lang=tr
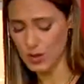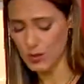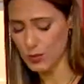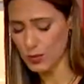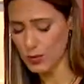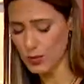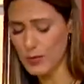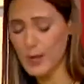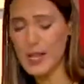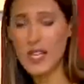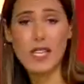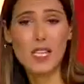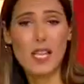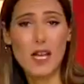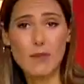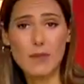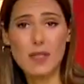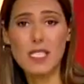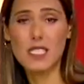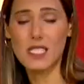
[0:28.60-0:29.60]
için bu
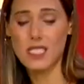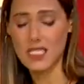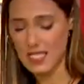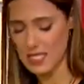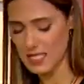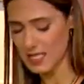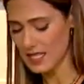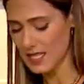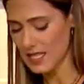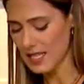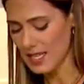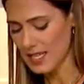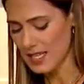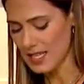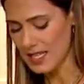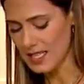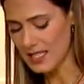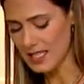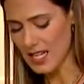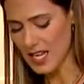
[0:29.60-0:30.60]
mayalanmasına
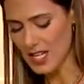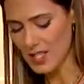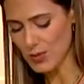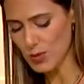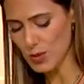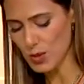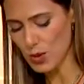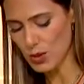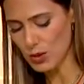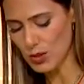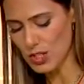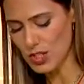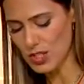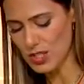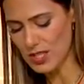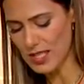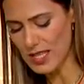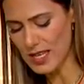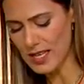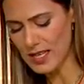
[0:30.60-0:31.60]
ihtiyacımız olduğu
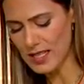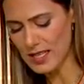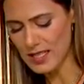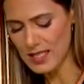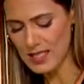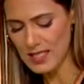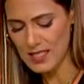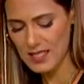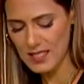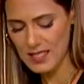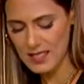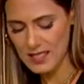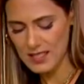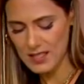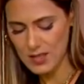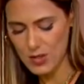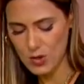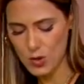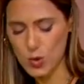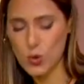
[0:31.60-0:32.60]
için de
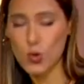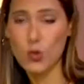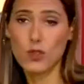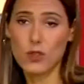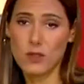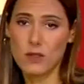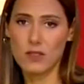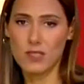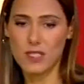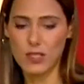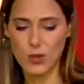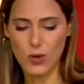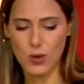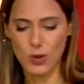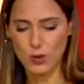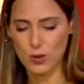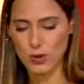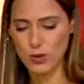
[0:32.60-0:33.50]
suyun ılık